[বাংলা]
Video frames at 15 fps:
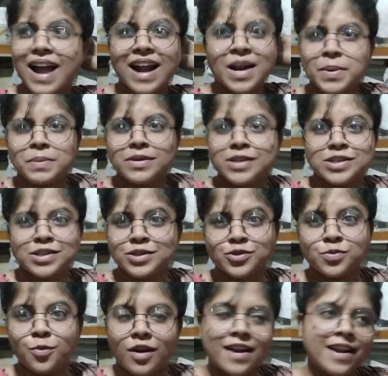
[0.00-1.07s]
আর আমার বিশেষ
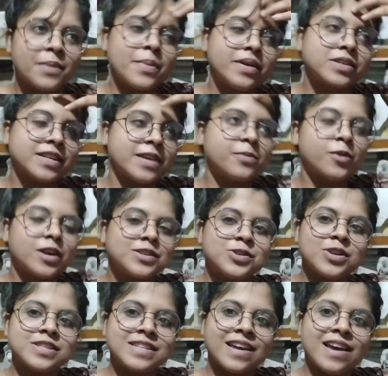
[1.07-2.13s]
কিছু বলার নেই বেশ এটাই বলার
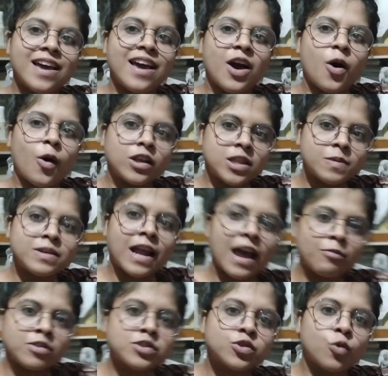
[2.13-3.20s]
ছিল যে হয়তো আমি
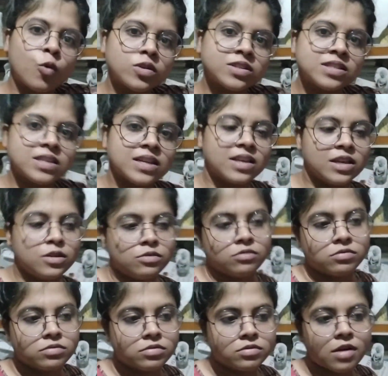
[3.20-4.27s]
টাইম ওয়েস্ট করছি
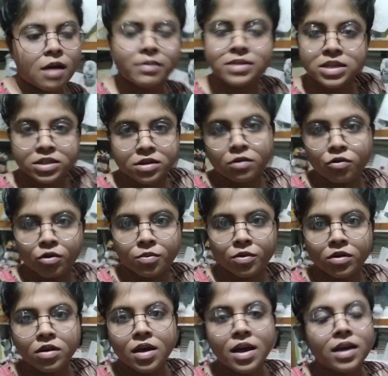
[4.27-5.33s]
কিন্তু আবার চেষ্টা করব
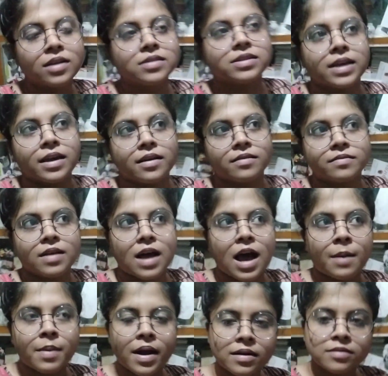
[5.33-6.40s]
যে
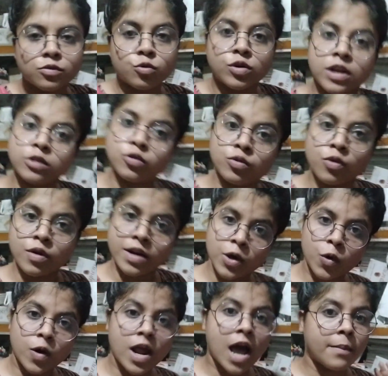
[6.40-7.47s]
আবার রুটিন তৈরি
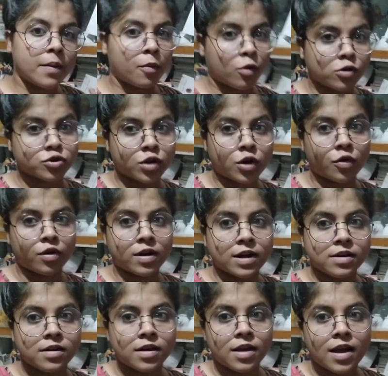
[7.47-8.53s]
করে আবার পড়াশোনা করার